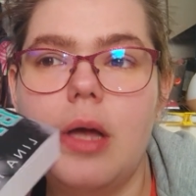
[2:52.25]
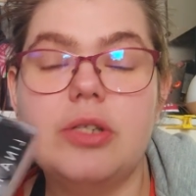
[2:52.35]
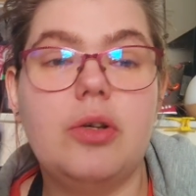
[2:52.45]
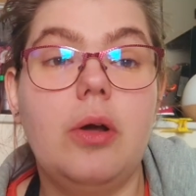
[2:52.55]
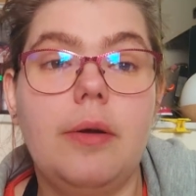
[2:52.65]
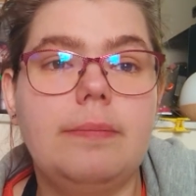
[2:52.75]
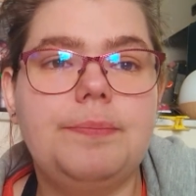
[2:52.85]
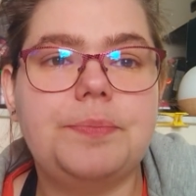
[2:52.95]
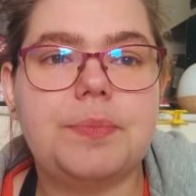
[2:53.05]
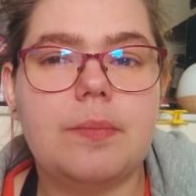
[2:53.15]
Parce que
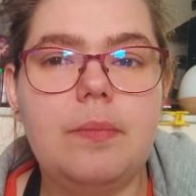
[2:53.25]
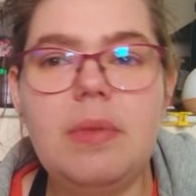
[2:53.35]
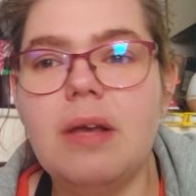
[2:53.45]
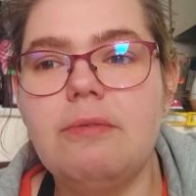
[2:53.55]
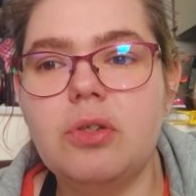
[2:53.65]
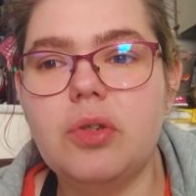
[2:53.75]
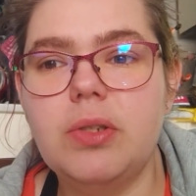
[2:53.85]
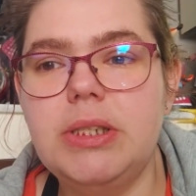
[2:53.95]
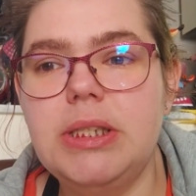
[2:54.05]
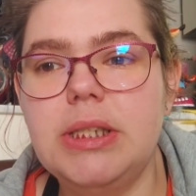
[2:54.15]
euh,
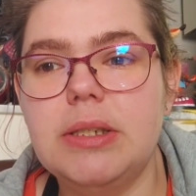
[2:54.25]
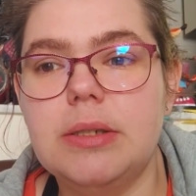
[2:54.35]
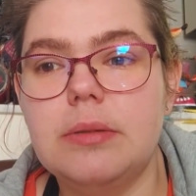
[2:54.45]
vendredi,